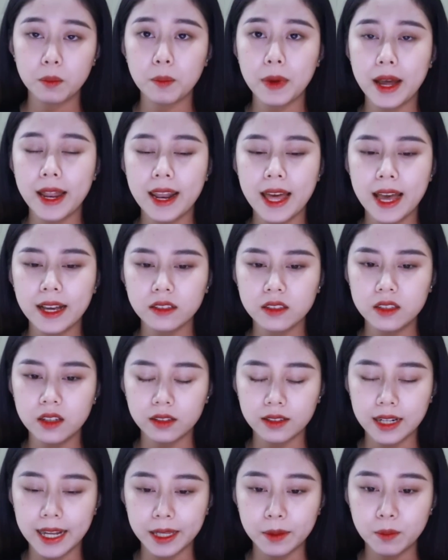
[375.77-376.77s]
Bà Lan
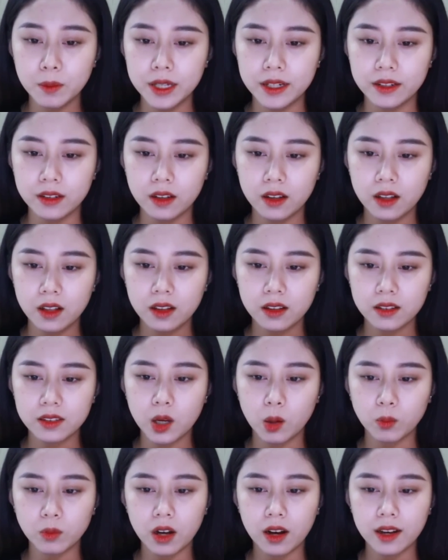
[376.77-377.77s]
giật nảy mình,
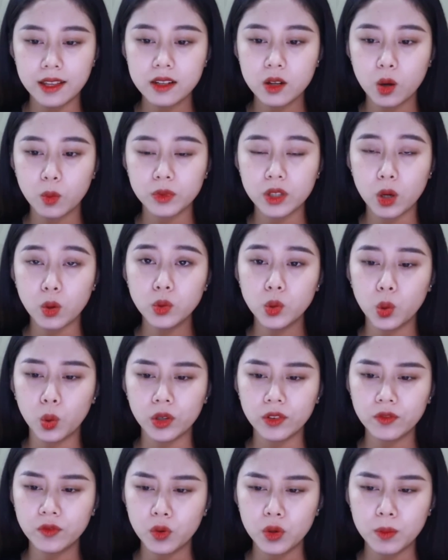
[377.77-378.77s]
giọng nói không giấu
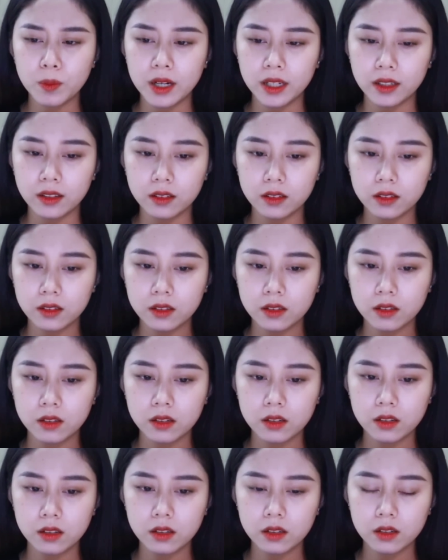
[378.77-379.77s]
nổi vui mừng.
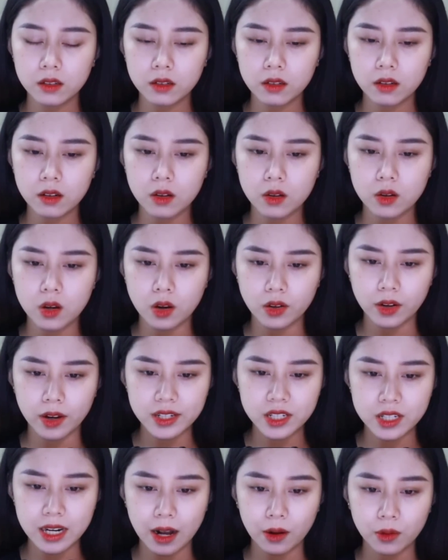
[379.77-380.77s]
Còn
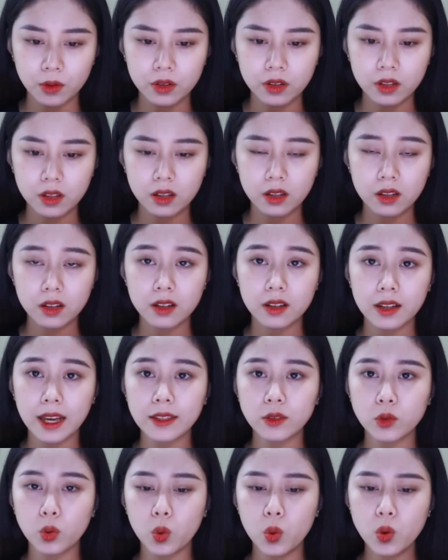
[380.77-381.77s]
nói sao?
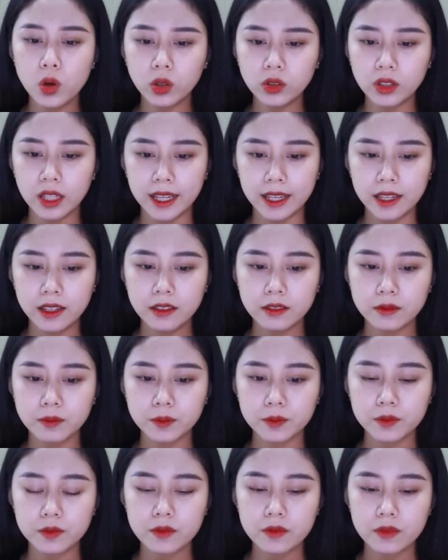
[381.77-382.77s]
Cái Tú có thể...
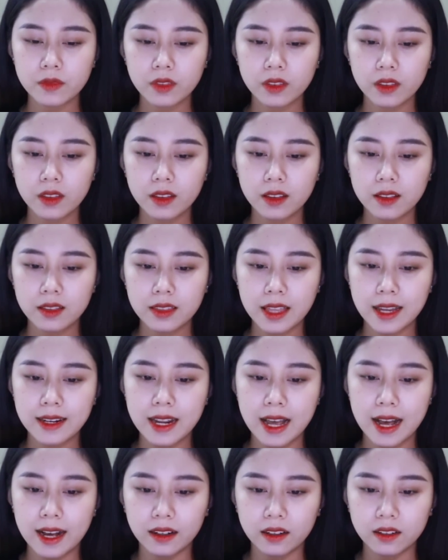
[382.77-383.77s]

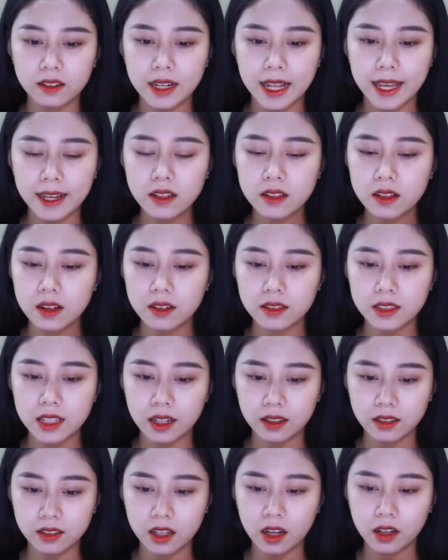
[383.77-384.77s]
Thanh Hằng nén cơn
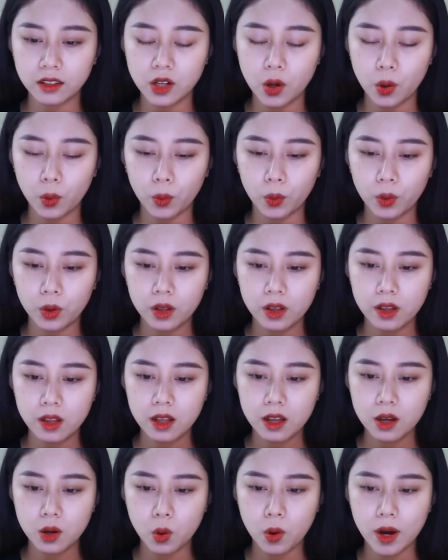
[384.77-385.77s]
giận gật đầu.
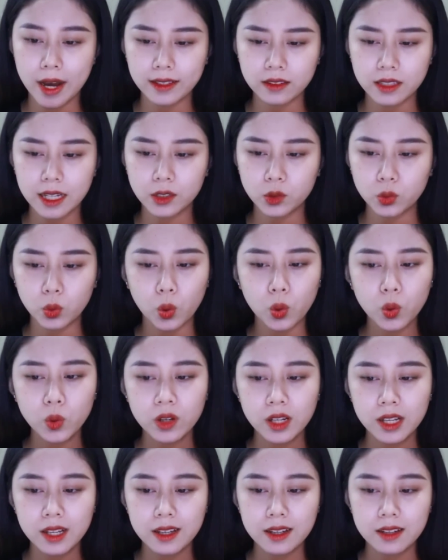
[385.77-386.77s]
Hoàng Thanh Tú,
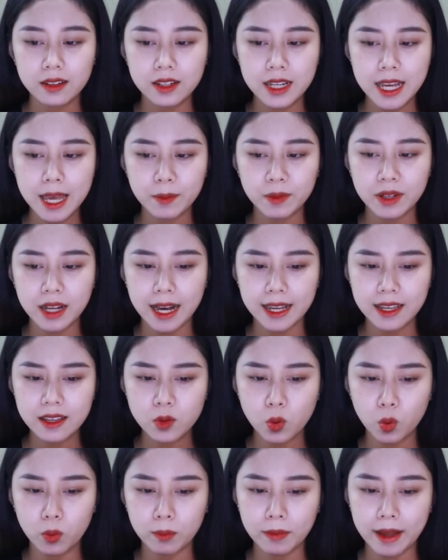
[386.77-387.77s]
đứa em
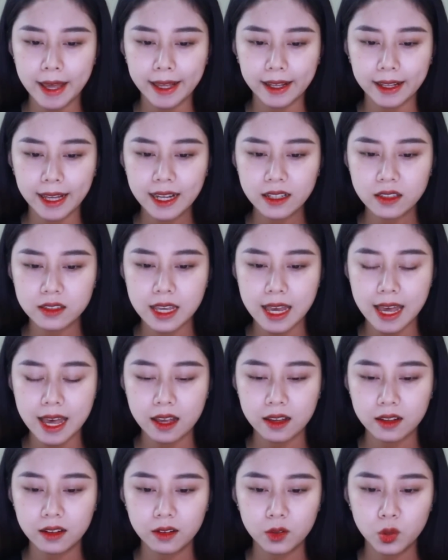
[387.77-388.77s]
gái cùng mẹ khác
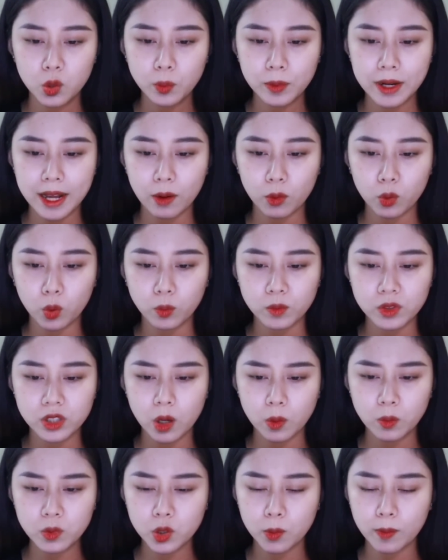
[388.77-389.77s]
cha, lúc nào cũng
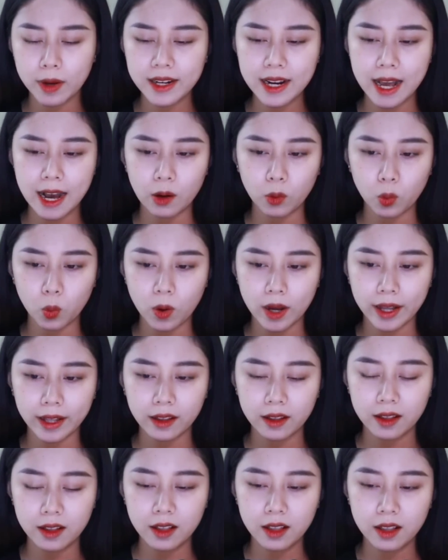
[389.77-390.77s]
sống trong ánh hào quang.